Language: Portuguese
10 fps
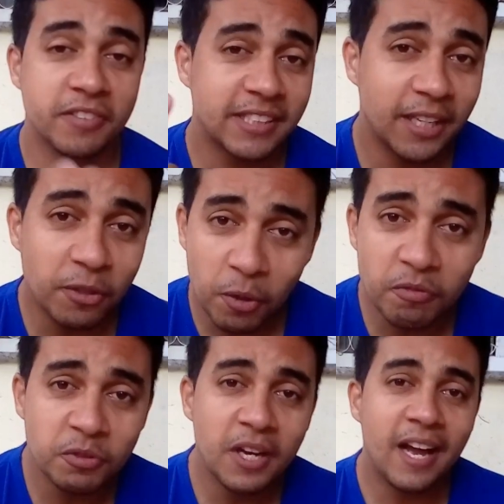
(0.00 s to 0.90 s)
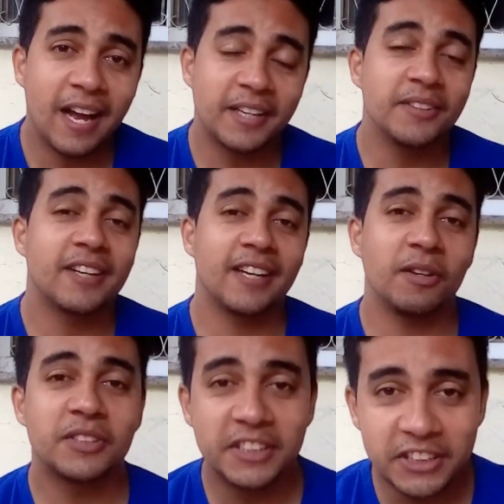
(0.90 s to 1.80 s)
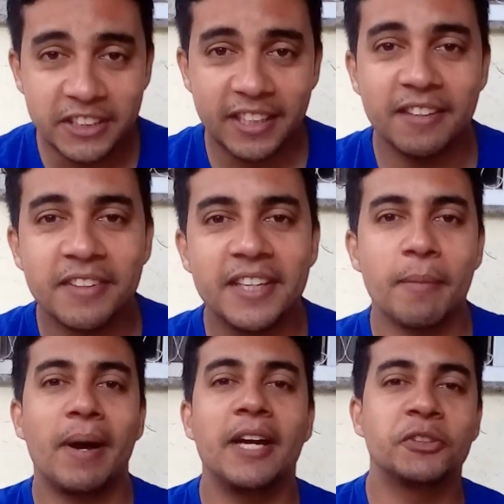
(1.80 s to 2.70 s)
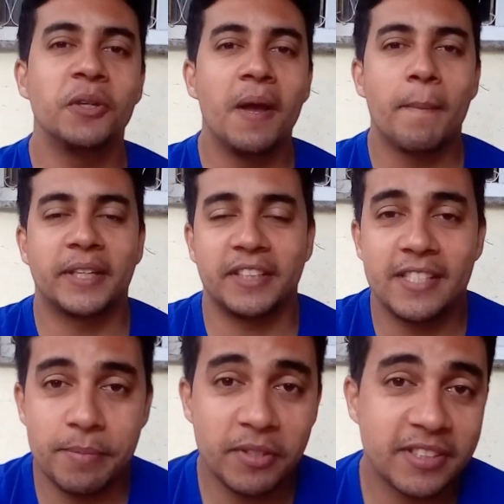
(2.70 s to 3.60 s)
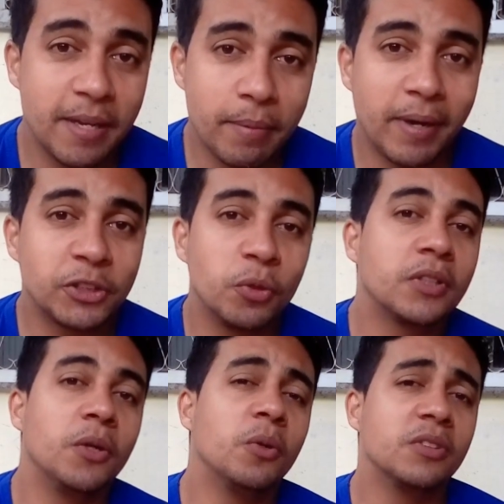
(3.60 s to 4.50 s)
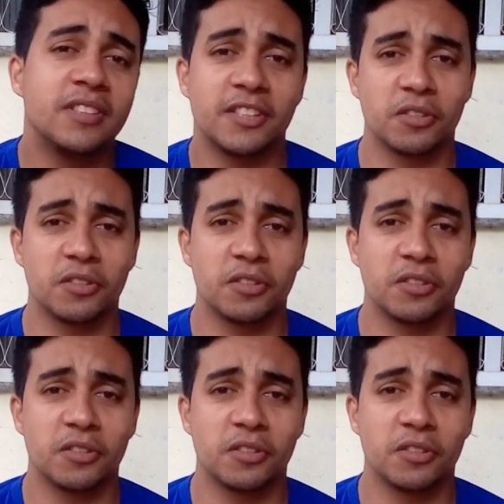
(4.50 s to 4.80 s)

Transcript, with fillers: Se você é novo aqui no canal, se inscreva aí abaixo para estar recebendo sempre mais conteúdos.